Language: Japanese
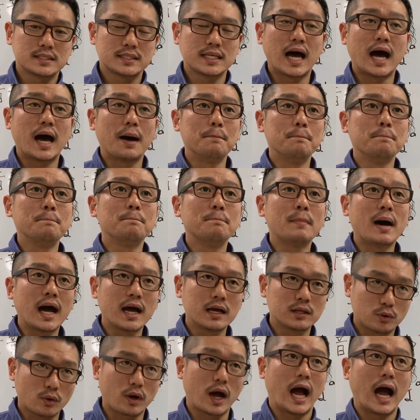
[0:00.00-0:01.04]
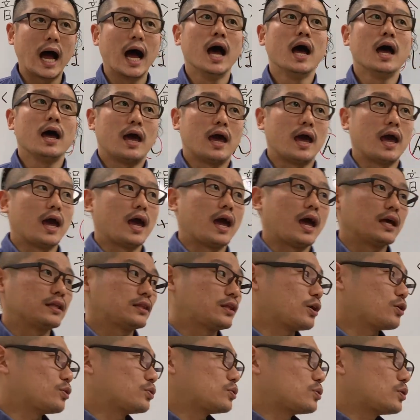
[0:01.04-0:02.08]
サンマとか、って
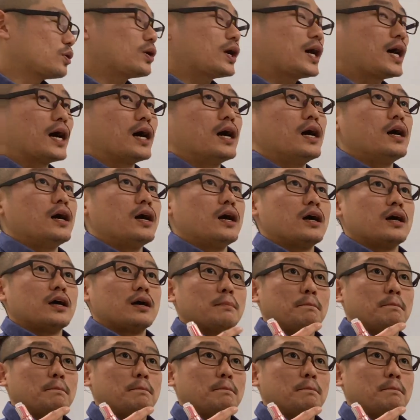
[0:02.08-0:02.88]
言ったら「